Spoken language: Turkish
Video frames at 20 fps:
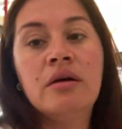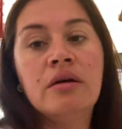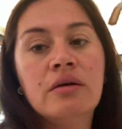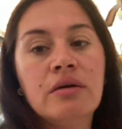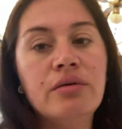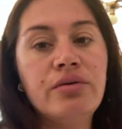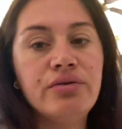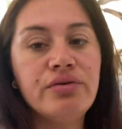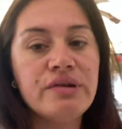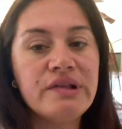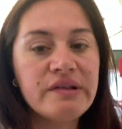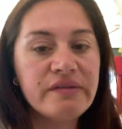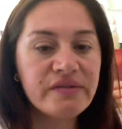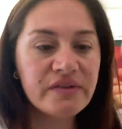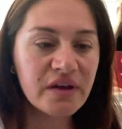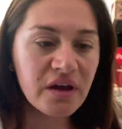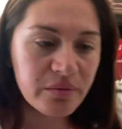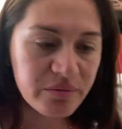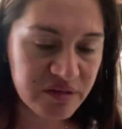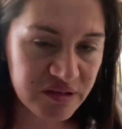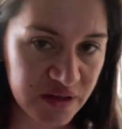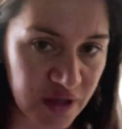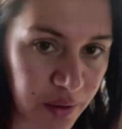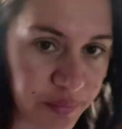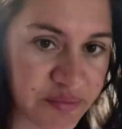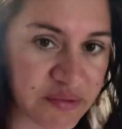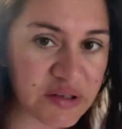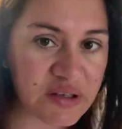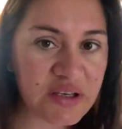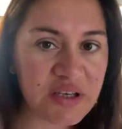Of siftahımızı
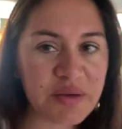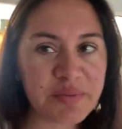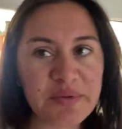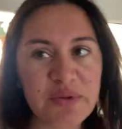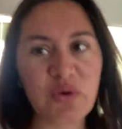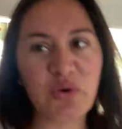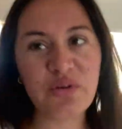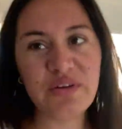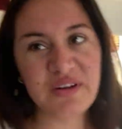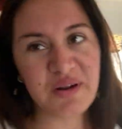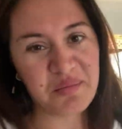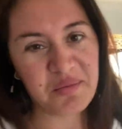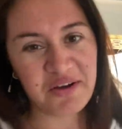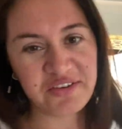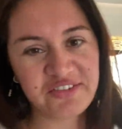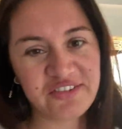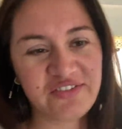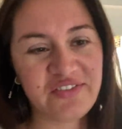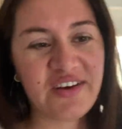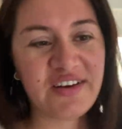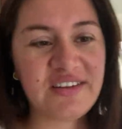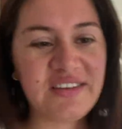yaptık. Bir de 10 lira bahşişler